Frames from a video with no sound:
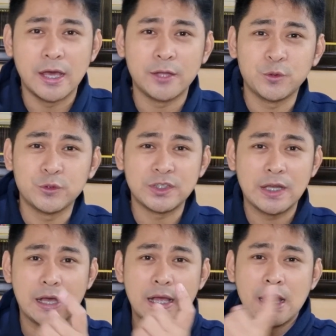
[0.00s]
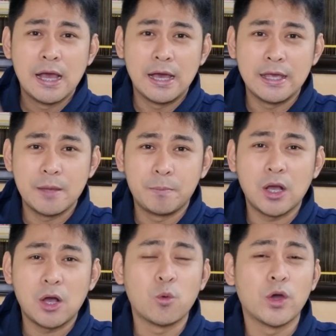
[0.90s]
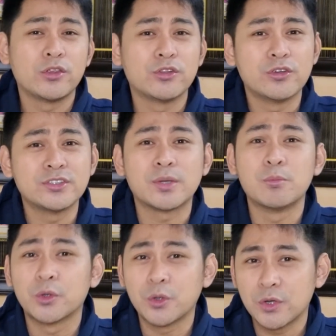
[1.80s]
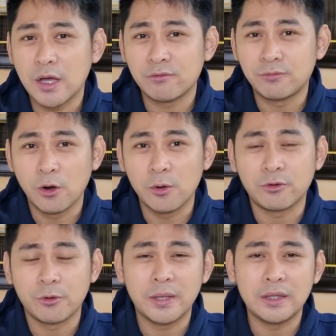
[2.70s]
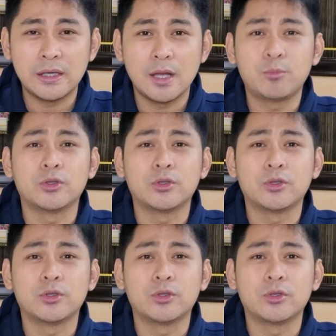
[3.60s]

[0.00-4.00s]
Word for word: Ito sila. Ayan, pagkakuha nyo doon sa Moro ng form for medical,